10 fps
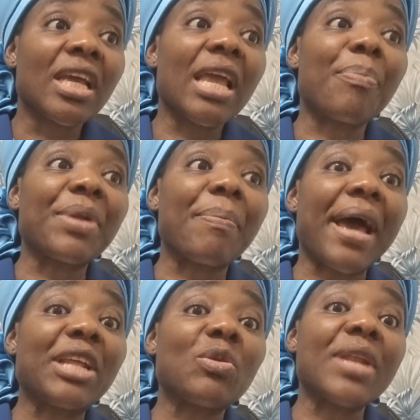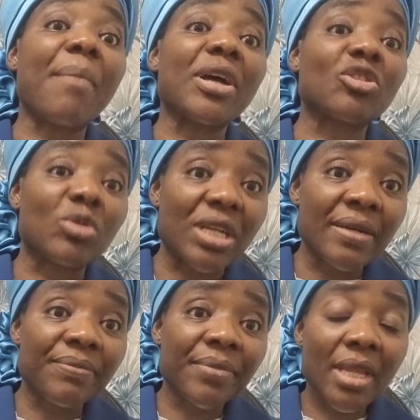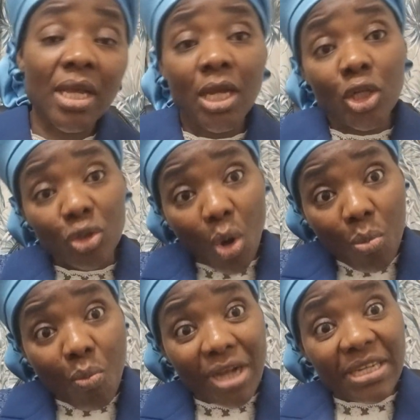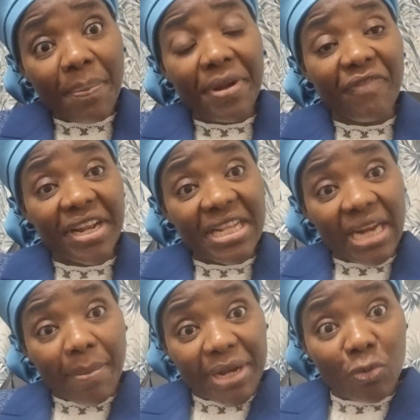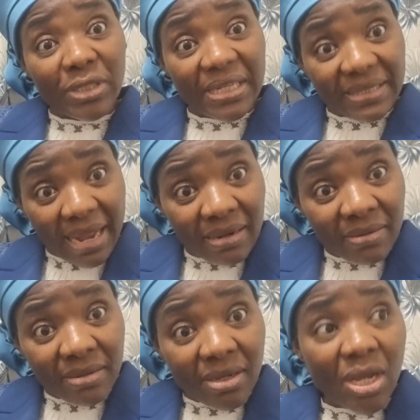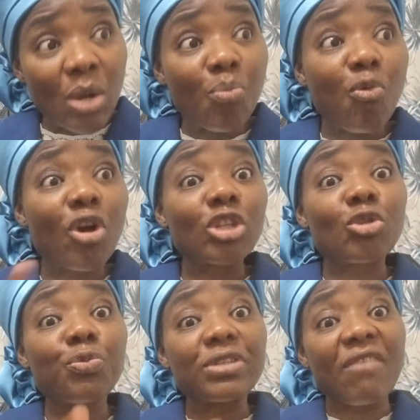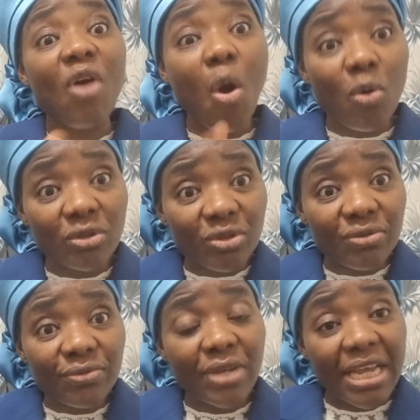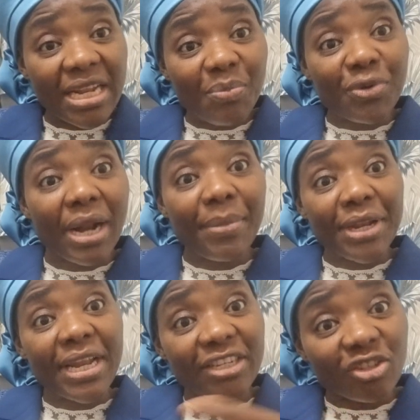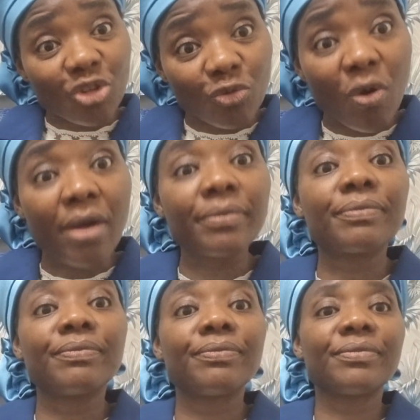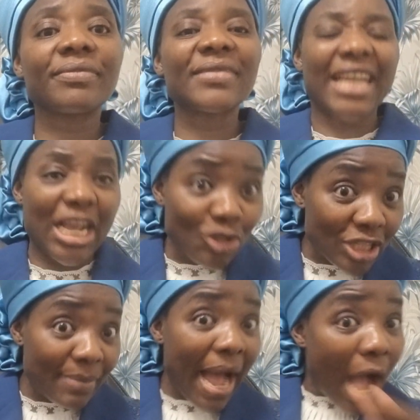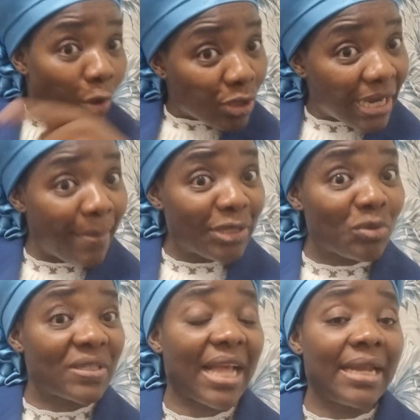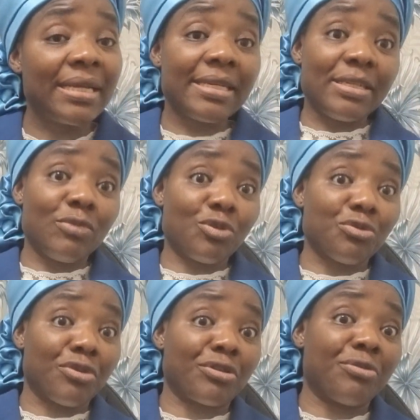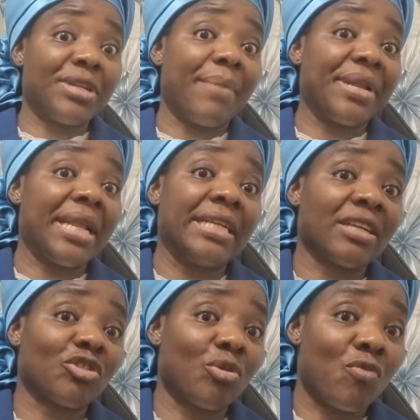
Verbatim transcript: et préparer, donner à manger aux gens, donc, moi, j'ai préféré te ramener où c'est sale pour que tu puisses avoir honte et ne plus ramener les gens chez toi. Et justement, à cause de la maison sale, je me suis retenu d'amener les gens chez